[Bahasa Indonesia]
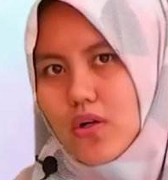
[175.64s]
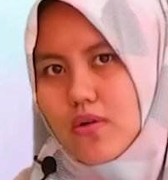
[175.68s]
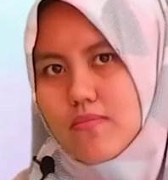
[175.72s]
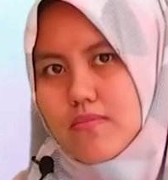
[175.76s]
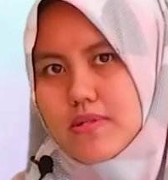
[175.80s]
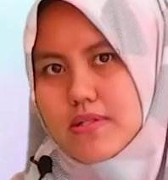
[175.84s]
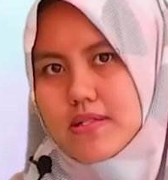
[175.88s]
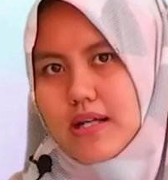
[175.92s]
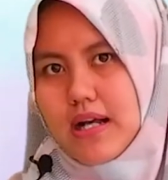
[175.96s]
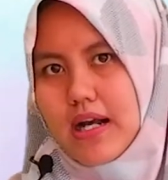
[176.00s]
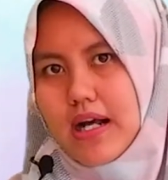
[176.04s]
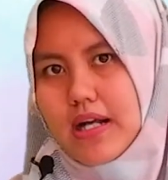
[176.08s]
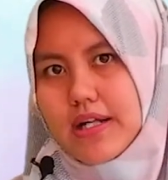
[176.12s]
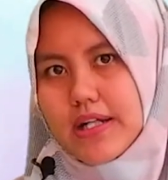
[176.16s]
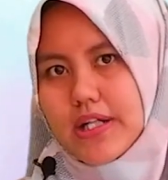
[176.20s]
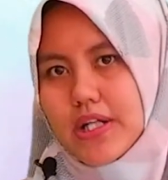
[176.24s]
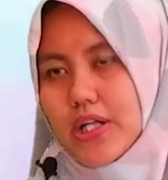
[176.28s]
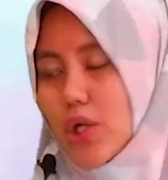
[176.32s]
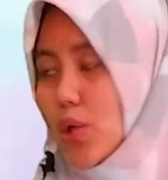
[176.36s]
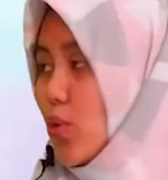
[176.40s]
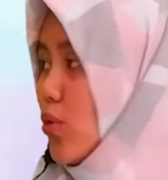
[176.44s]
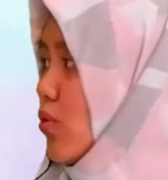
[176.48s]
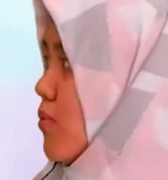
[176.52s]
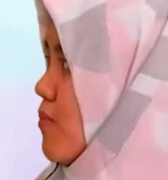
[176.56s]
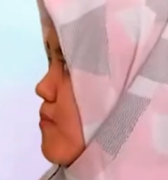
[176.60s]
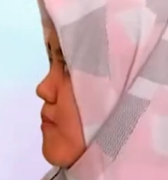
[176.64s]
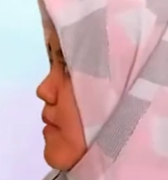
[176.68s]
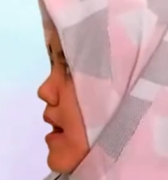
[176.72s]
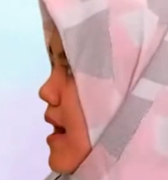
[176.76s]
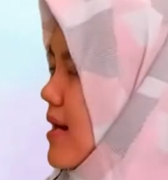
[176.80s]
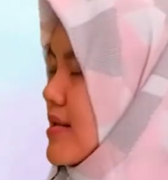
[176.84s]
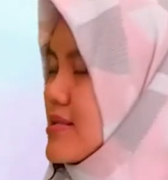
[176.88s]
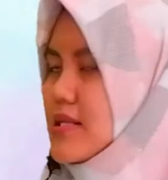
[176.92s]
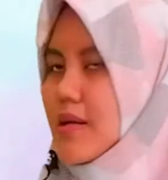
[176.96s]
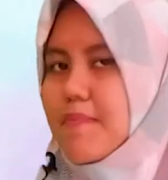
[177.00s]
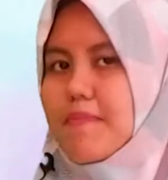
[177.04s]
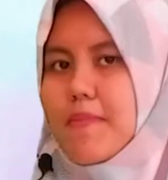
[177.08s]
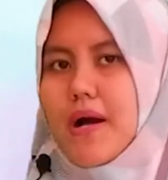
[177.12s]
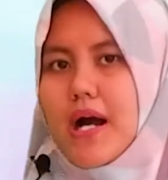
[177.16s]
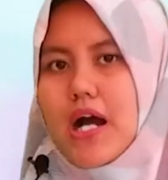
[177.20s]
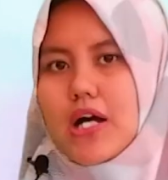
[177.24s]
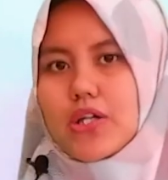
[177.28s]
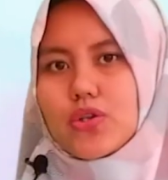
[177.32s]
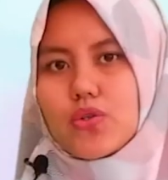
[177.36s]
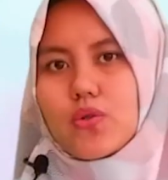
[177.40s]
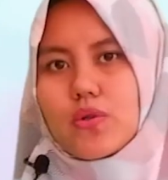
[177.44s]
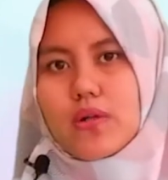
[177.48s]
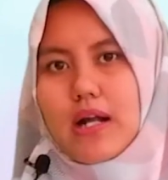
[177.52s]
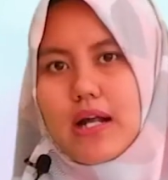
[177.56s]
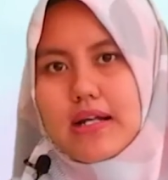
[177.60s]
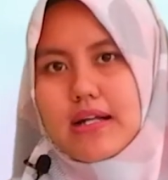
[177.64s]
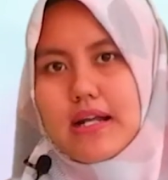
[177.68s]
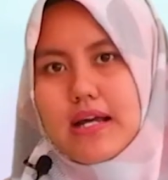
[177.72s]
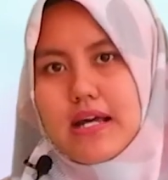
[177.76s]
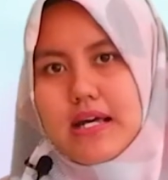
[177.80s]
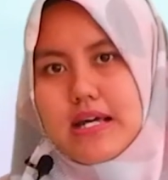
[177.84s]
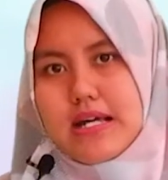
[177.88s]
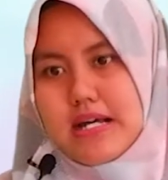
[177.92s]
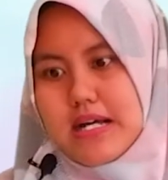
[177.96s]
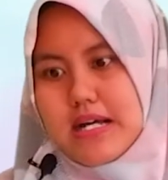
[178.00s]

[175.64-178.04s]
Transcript: kalau misalkan diubah si pengaturan